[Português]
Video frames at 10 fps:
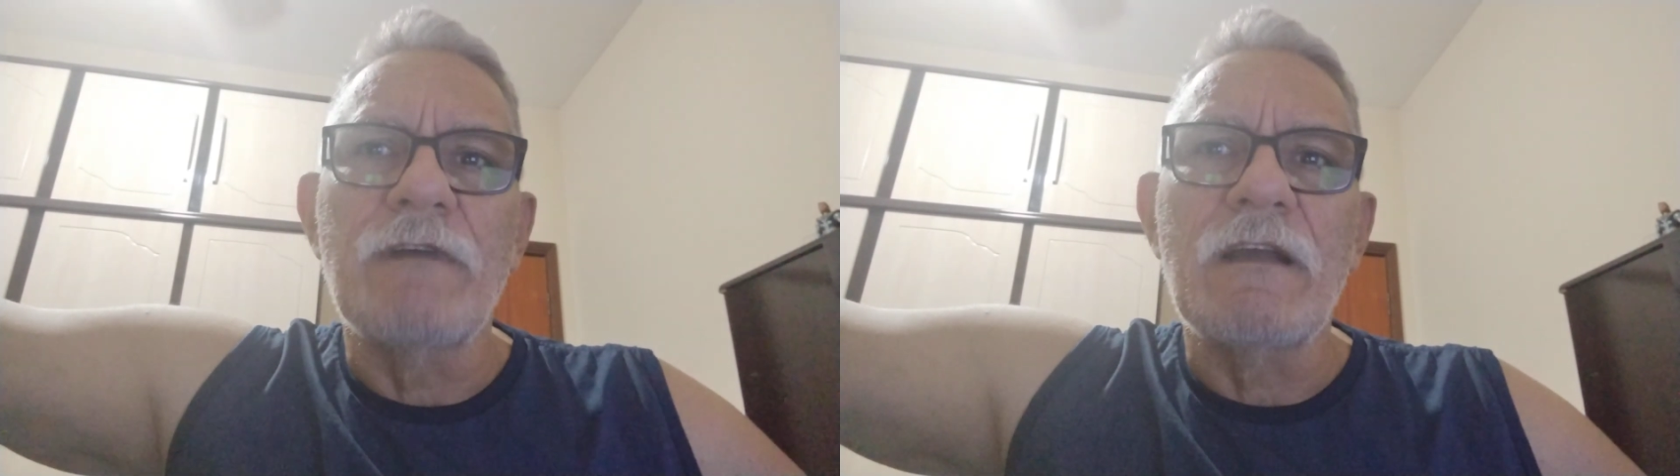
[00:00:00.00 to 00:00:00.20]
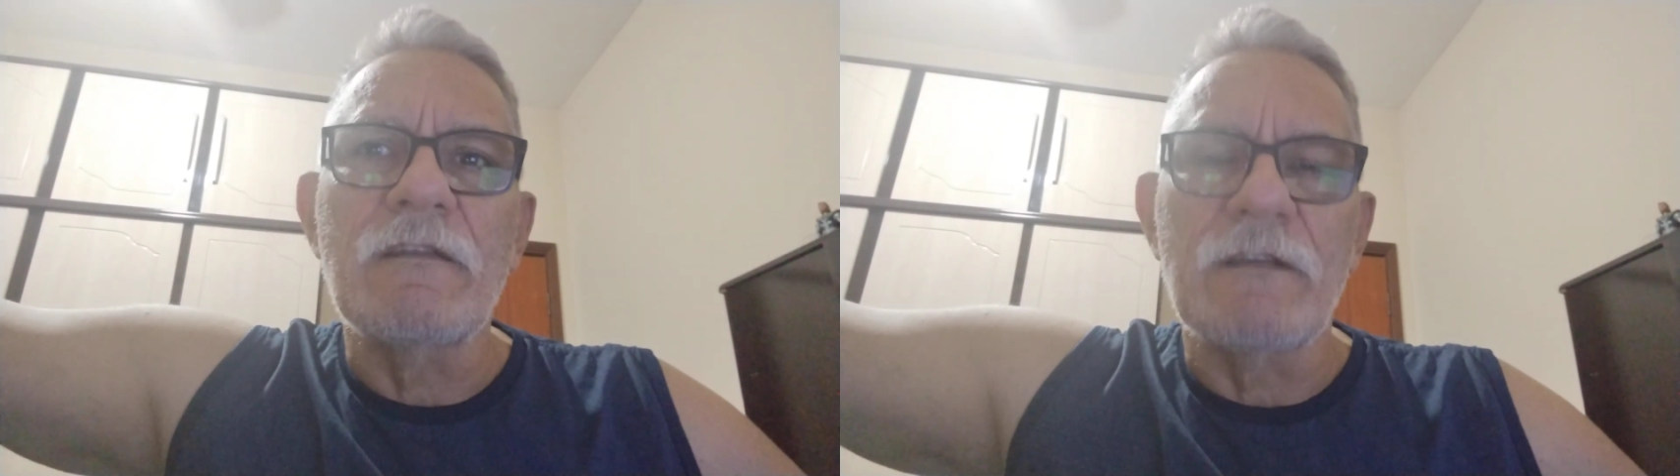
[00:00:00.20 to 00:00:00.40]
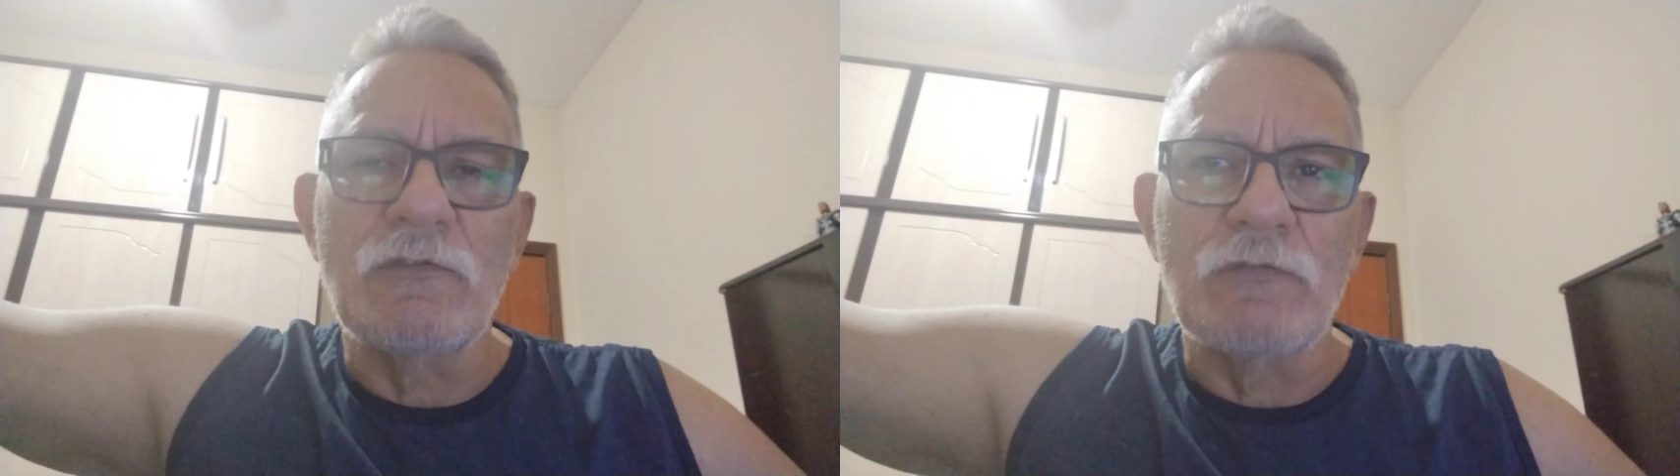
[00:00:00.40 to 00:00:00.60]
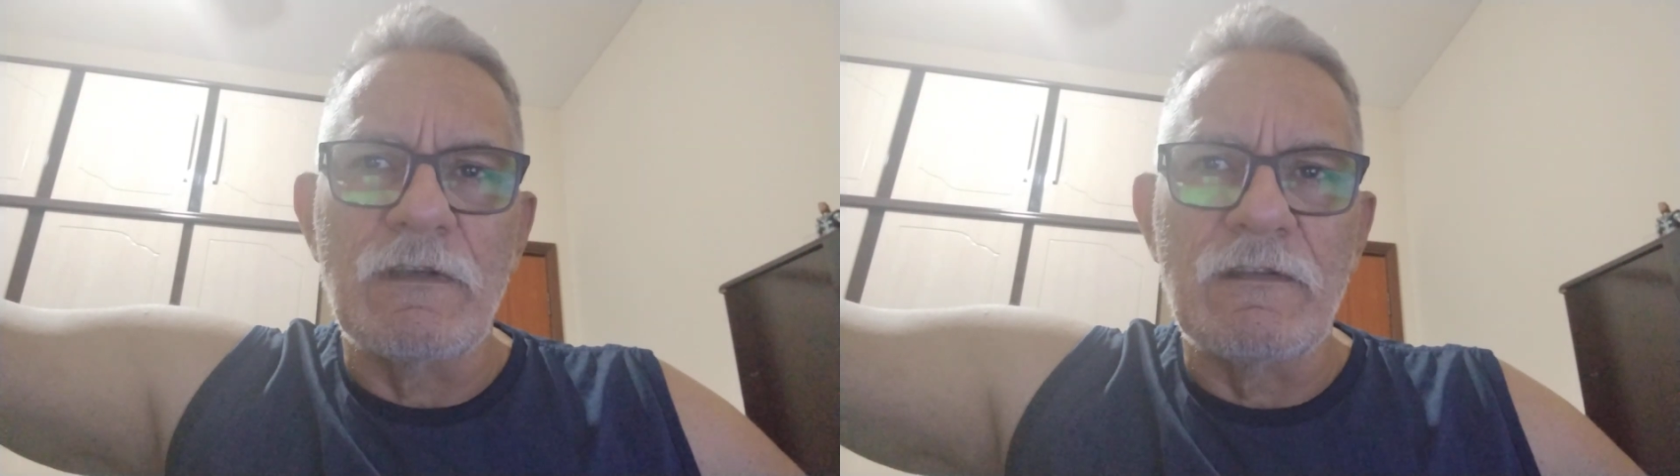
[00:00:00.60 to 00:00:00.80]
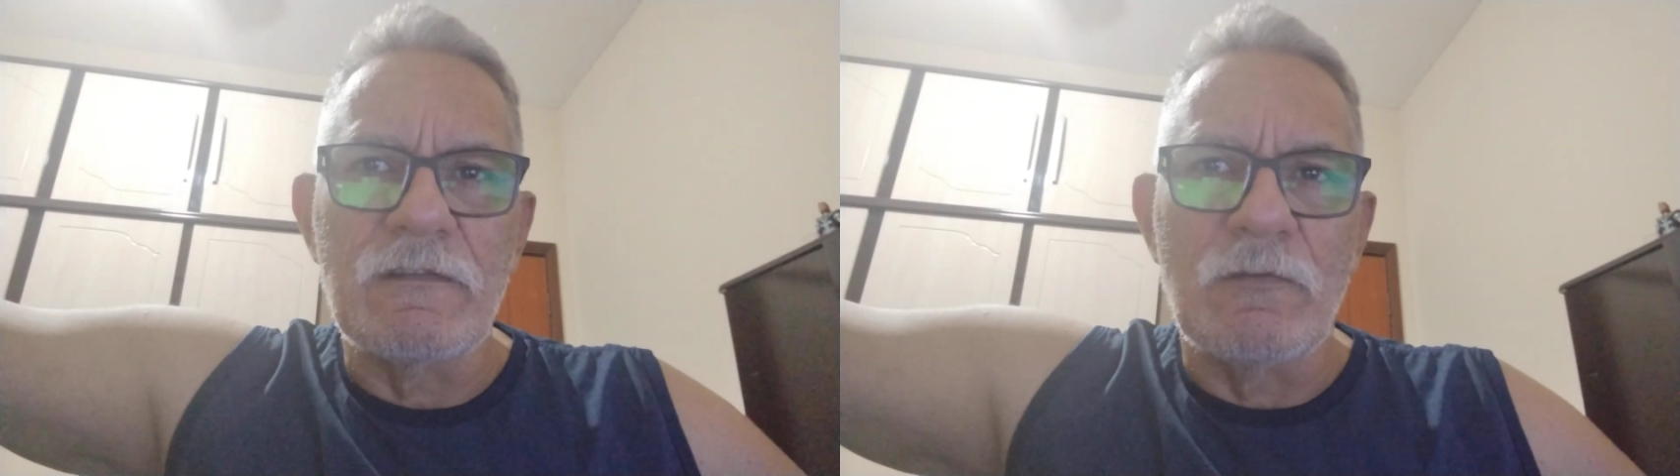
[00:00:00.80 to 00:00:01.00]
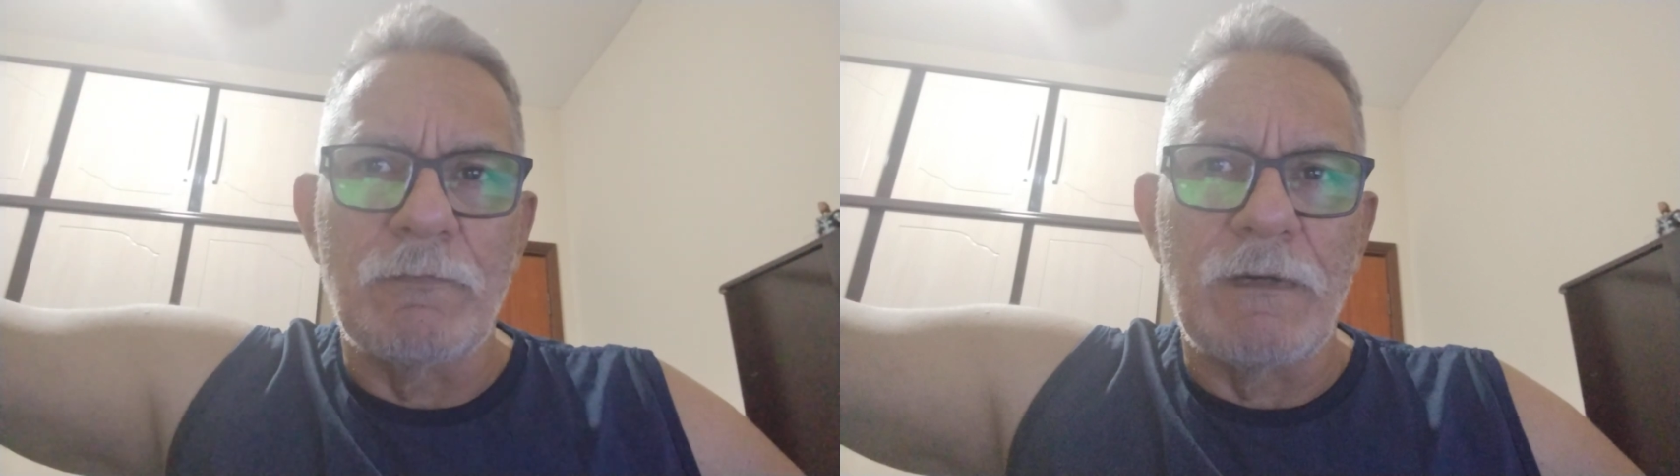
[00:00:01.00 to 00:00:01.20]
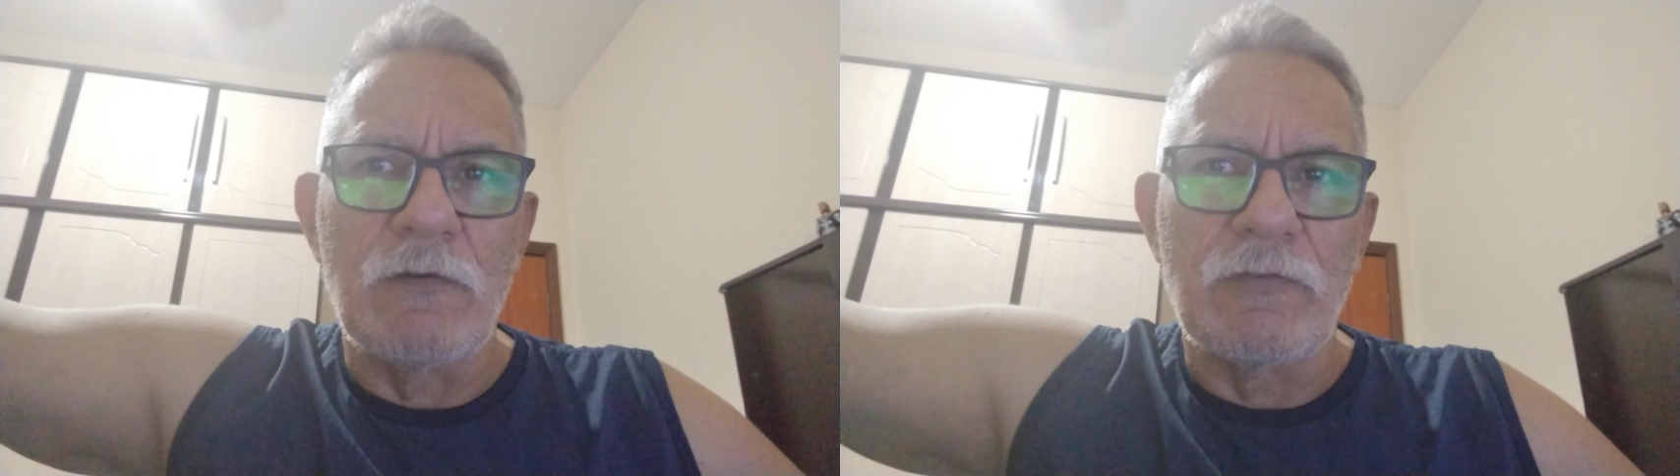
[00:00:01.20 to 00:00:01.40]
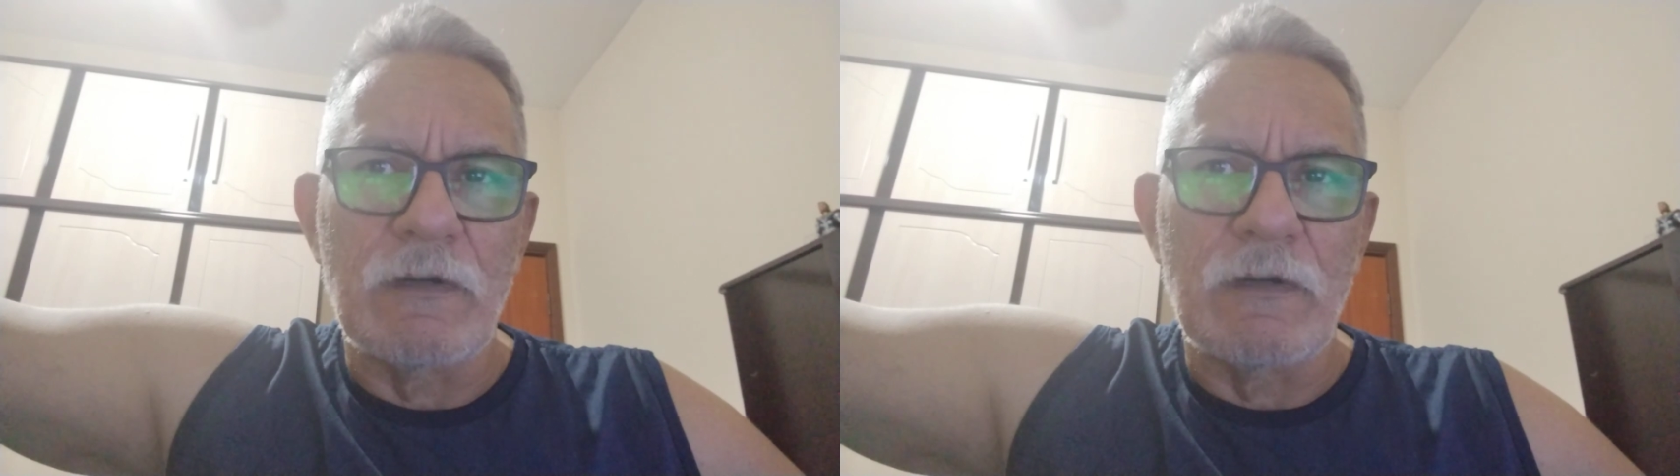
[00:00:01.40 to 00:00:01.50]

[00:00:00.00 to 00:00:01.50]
várias regiões de São Paulo